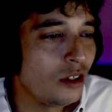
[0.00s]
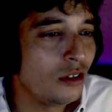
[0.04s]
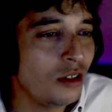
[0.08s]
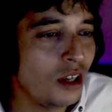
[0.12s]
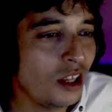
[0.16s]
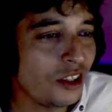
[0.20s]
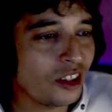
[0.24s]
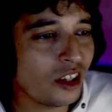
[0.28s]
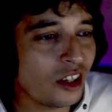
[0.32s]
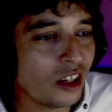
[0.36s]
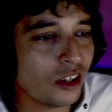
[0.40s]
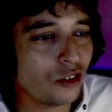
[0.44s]

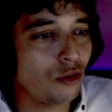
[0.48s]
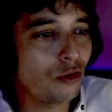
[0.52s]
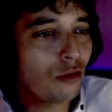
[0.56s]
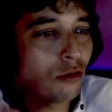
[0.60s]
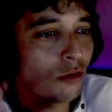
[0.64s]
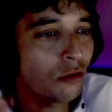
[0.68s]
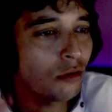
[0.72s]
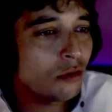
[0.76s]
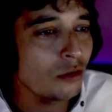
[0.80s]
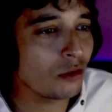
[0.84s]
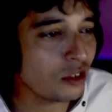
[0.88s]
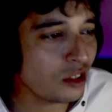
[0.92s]

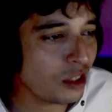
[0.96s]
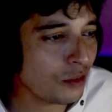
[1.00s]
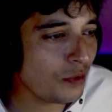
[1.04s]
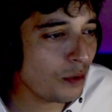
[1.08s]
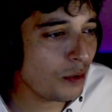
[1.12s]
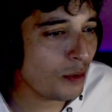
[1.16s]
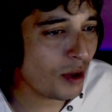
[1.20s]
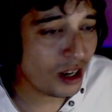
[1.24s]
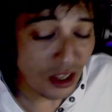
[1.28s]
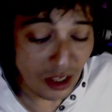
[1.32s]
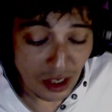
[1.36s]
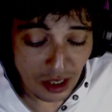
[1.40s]
attraction, ça fait
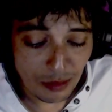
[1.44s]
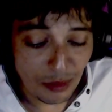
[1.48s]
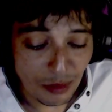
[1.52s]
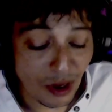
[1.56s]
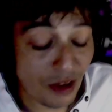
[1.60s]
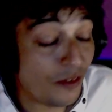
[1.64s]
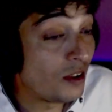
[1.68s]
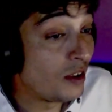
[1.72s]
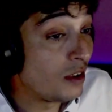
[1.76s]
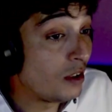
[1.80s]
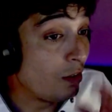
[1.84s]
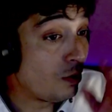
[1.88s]
mal.
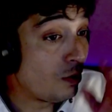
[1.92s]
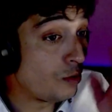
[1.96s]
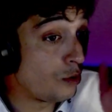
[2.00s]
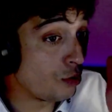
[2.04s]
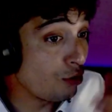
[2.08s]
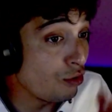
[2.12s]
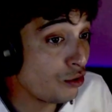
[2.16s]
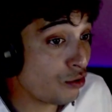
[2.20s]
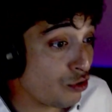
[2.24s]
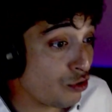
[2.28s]
Bref, donc du